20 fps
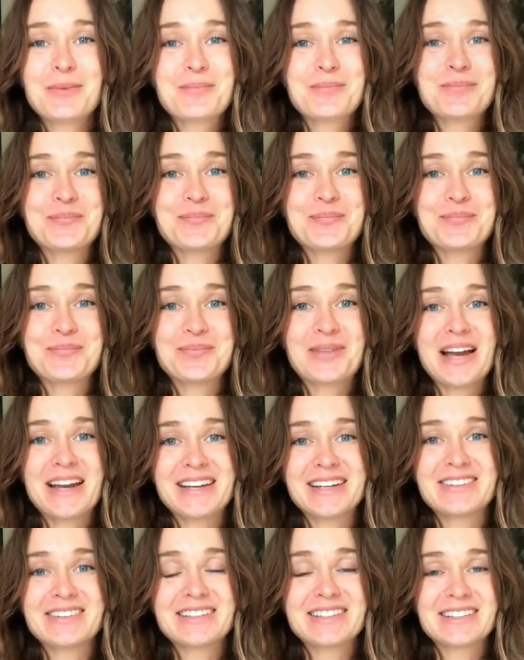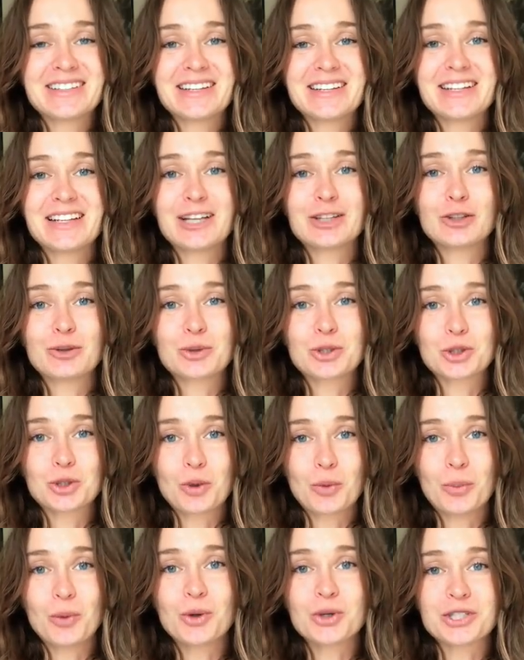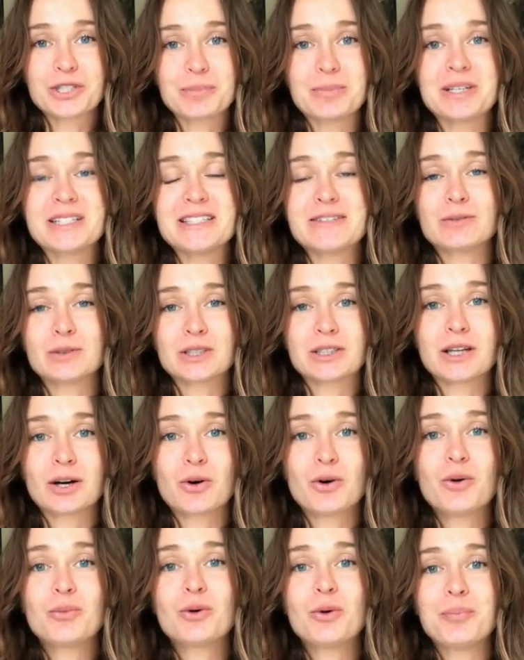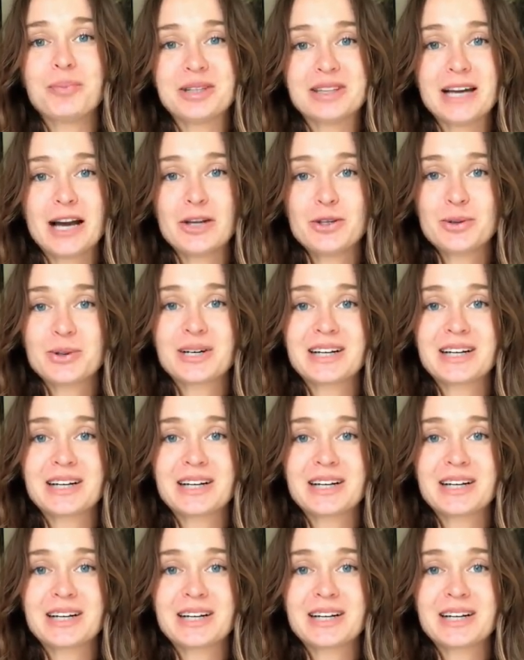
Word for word: Да, я говорила, наверное, о том, что можно прийти вот к такому питанию,